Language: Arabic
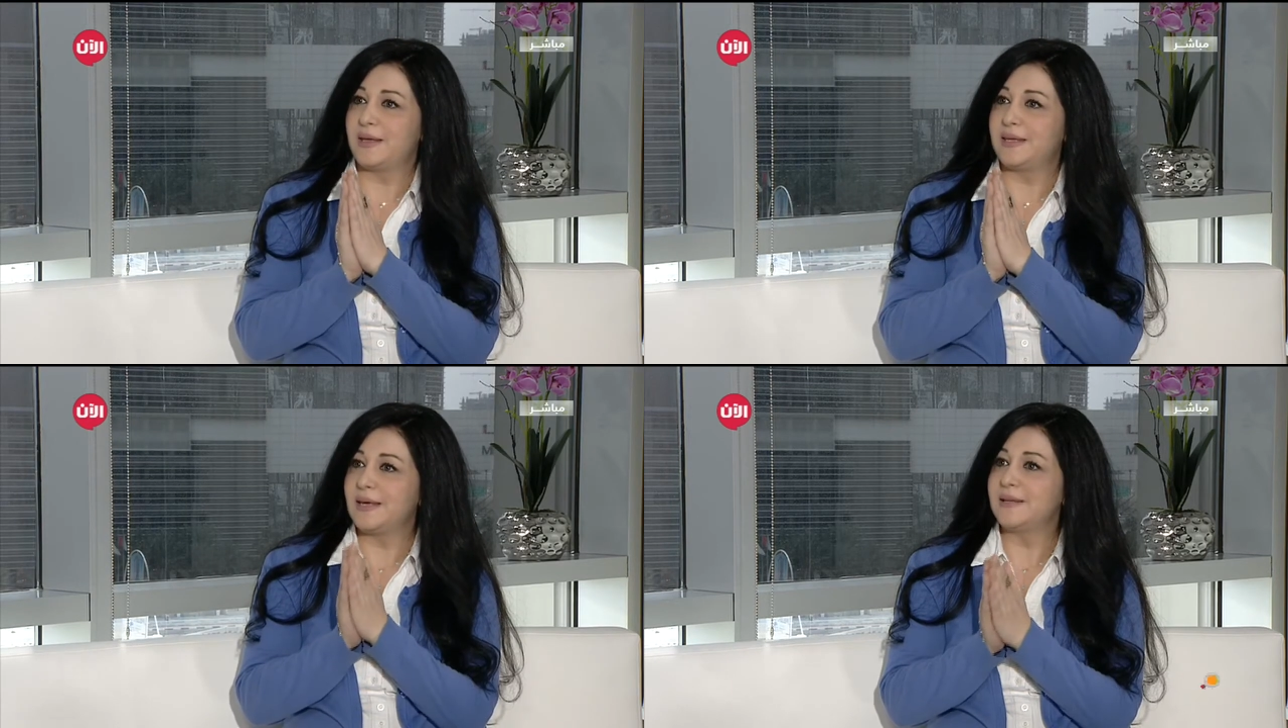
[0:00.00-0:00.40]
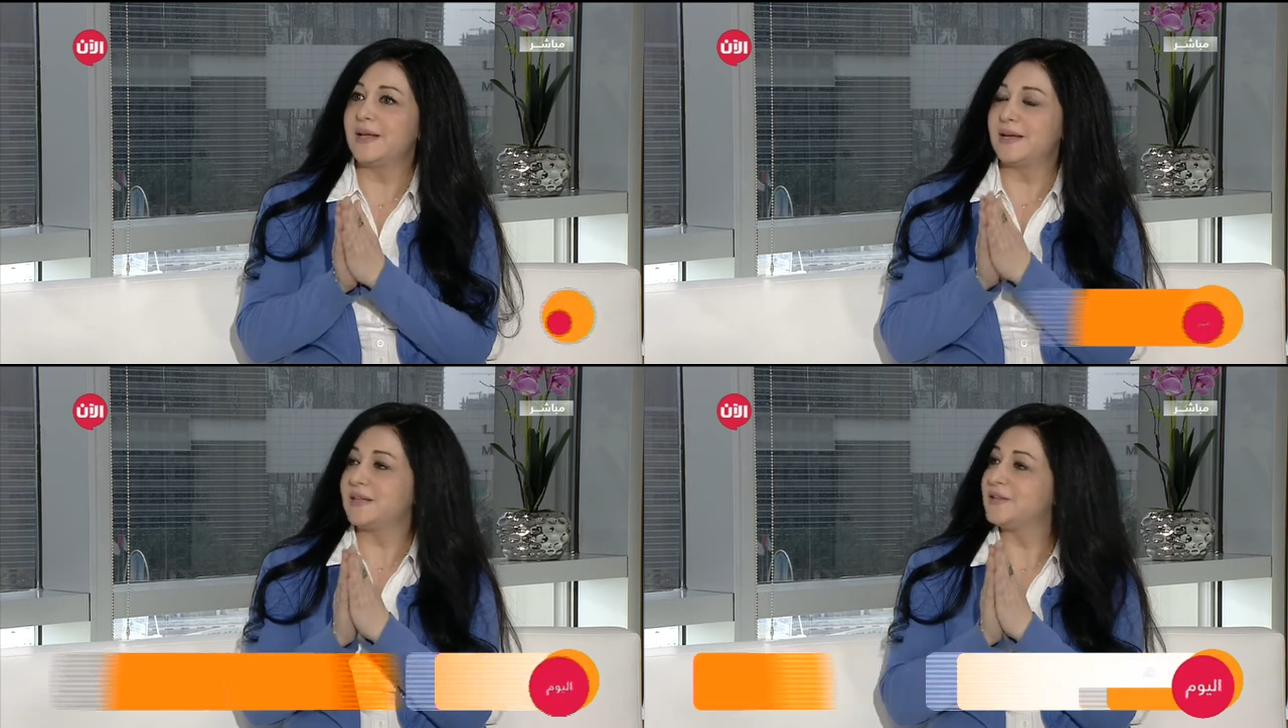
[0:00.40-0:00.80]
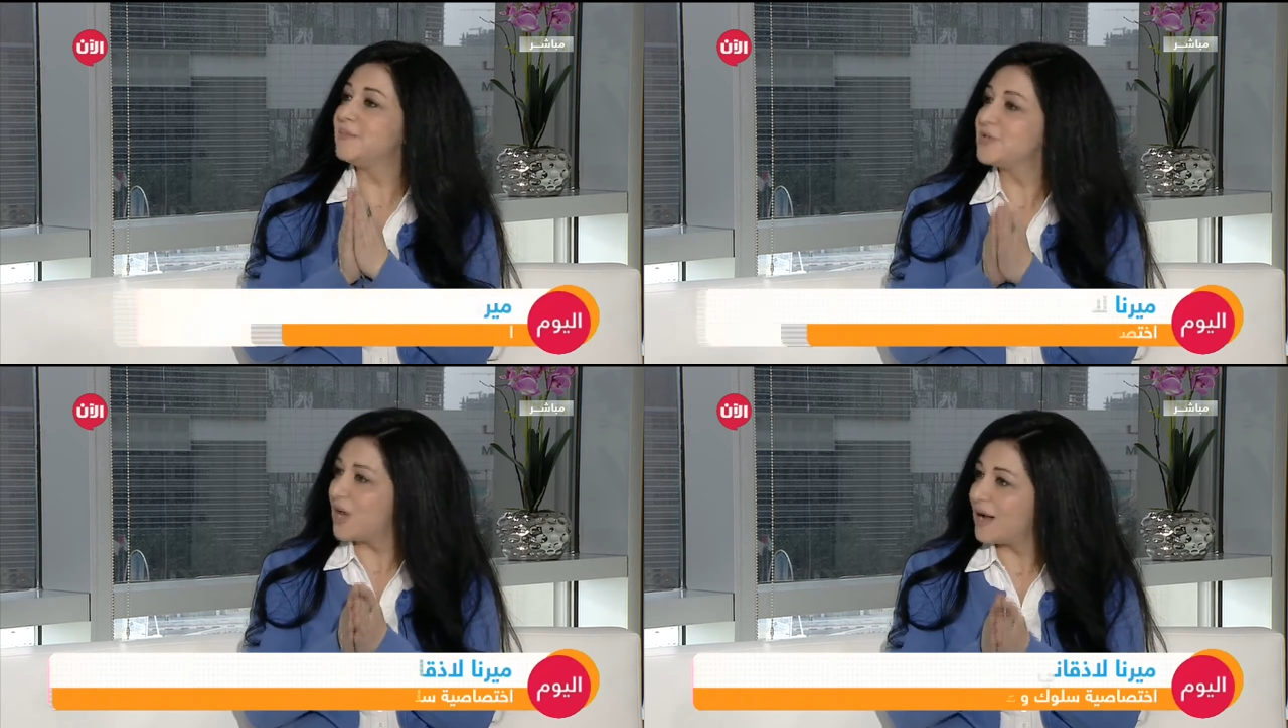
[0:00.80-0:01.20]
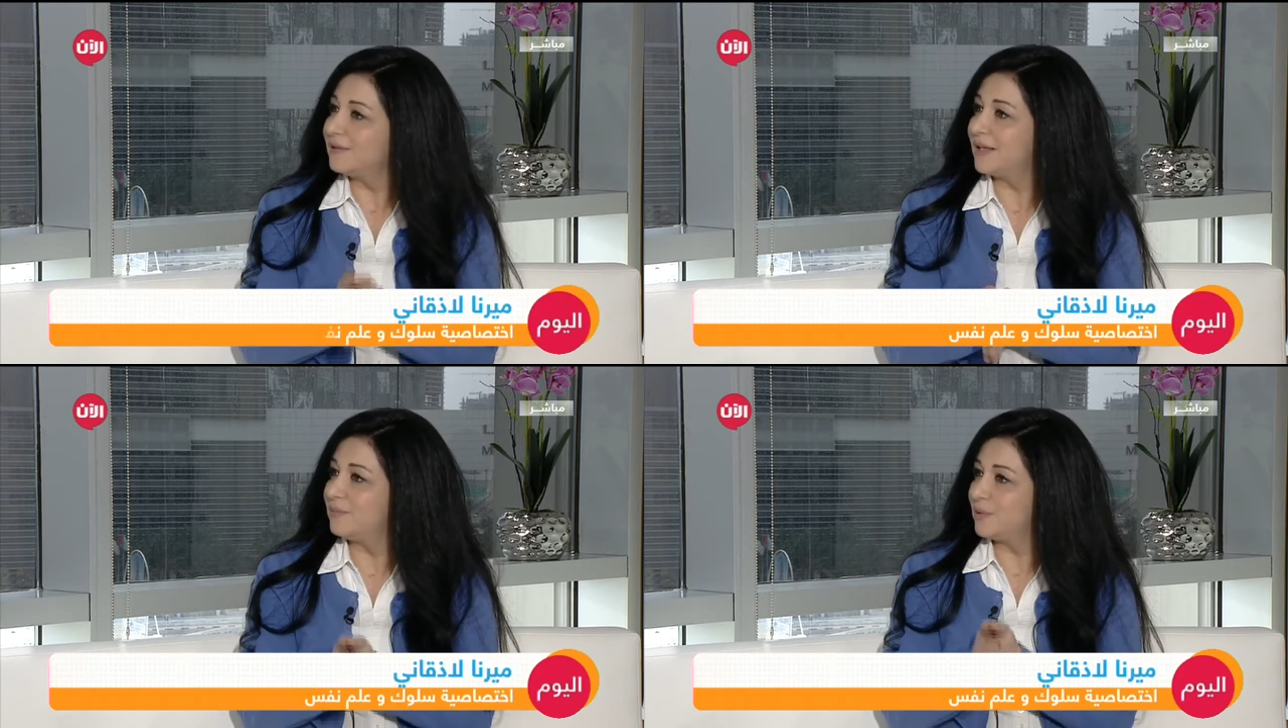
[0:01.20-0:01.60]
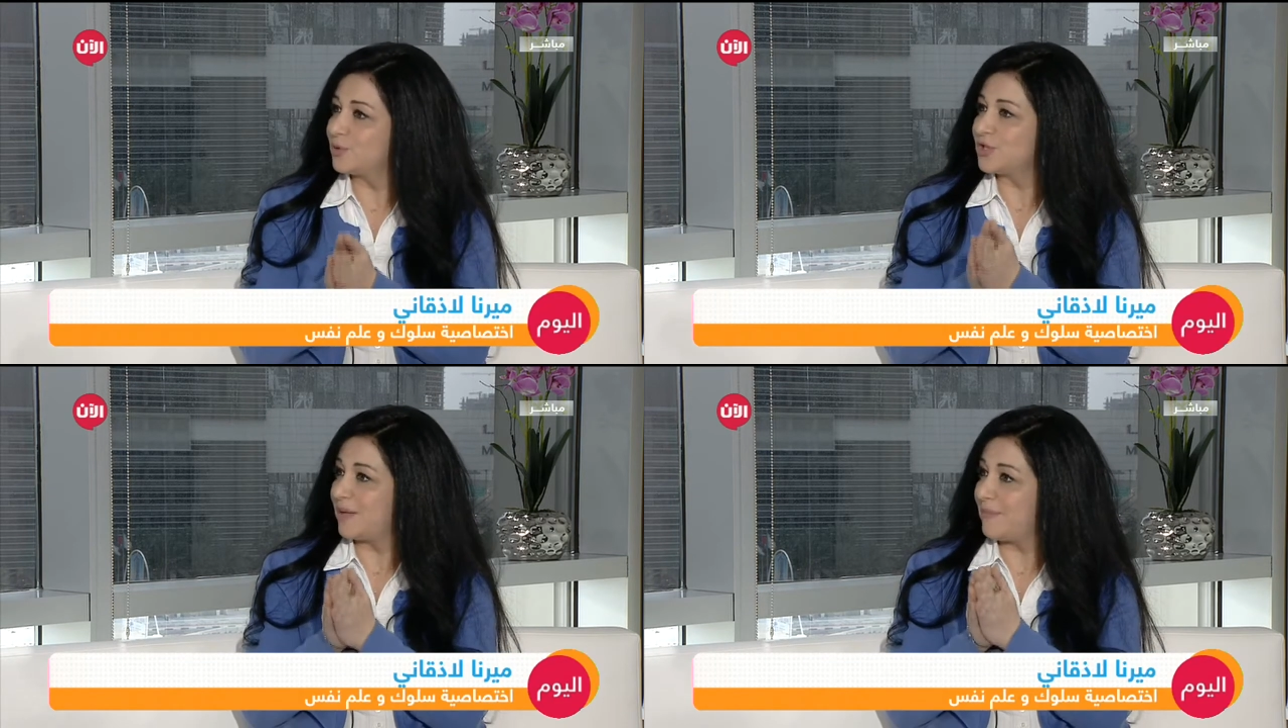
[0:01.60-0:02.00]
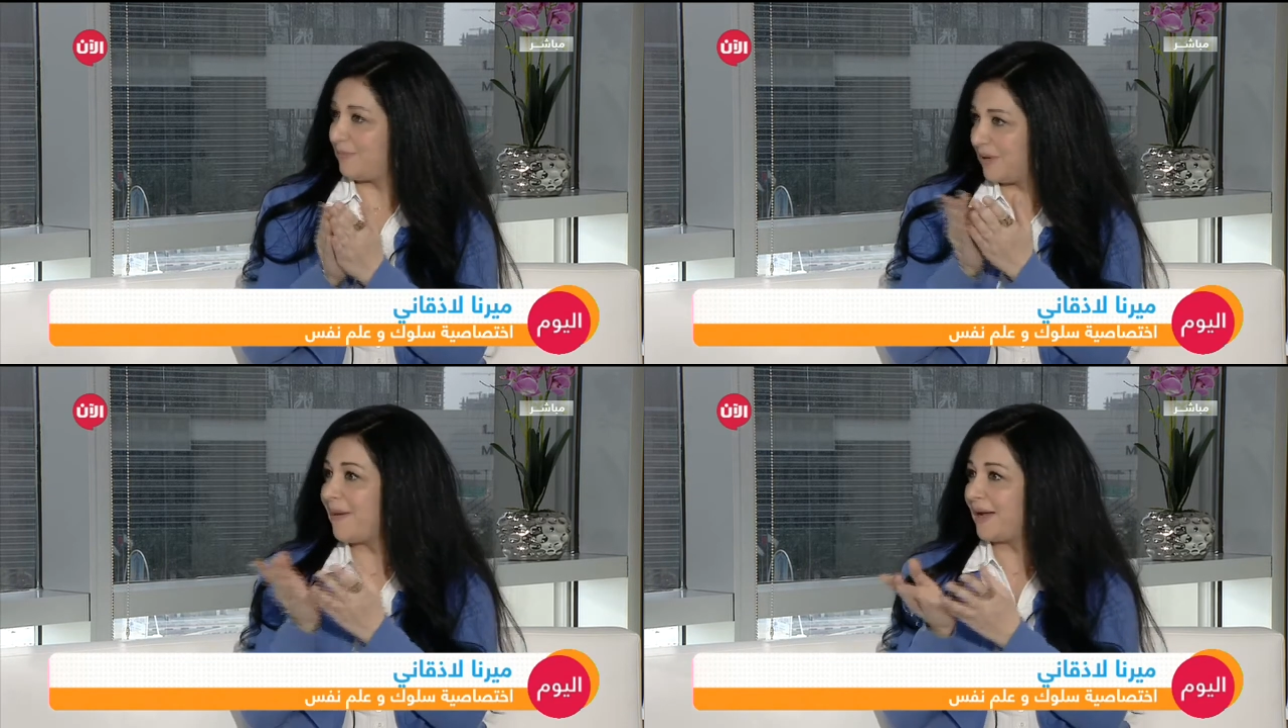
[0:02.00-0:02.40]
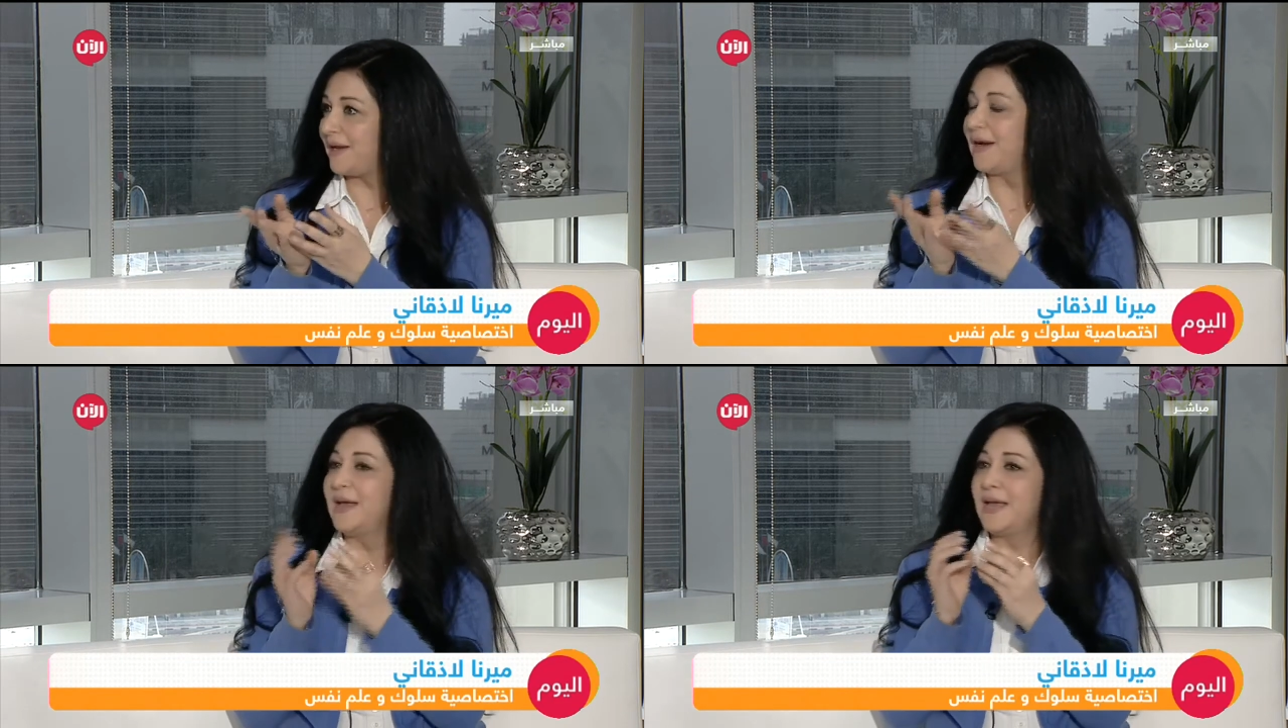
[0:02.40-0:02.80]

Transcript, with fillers: يقدر يندمج اكثر بالمجتمع بمعنى